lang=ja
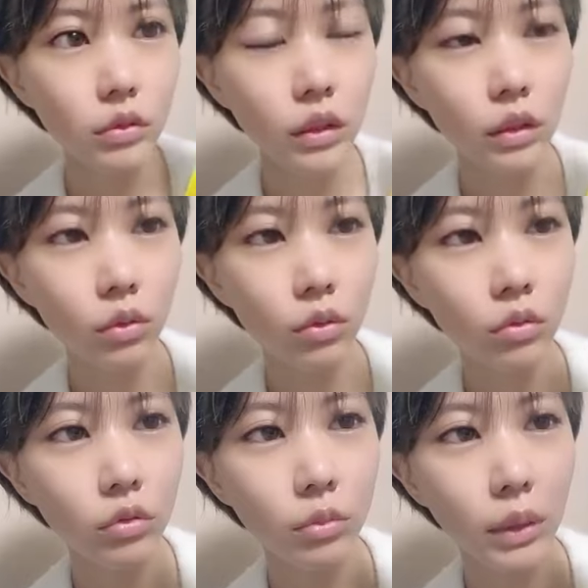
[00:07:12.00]
なんかこの
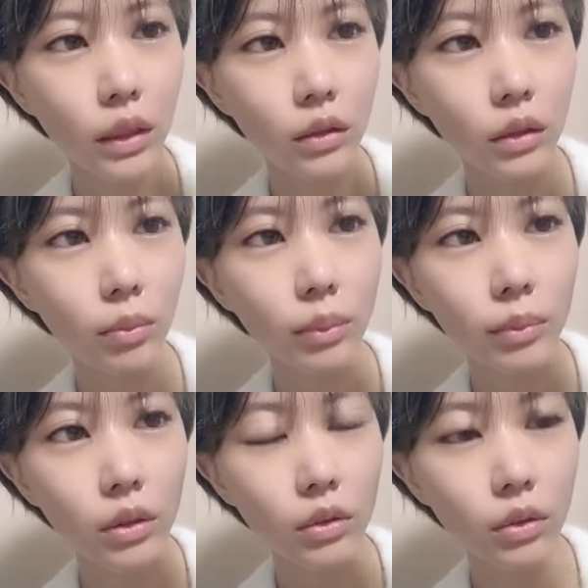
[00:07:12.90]
グミ買ってみ
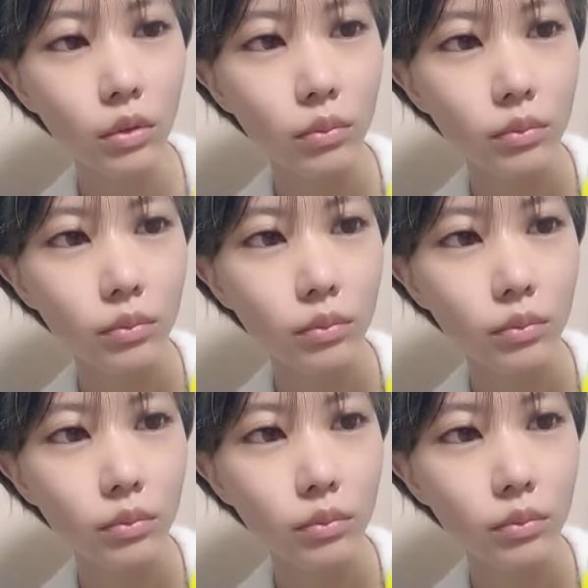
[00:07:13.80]
ました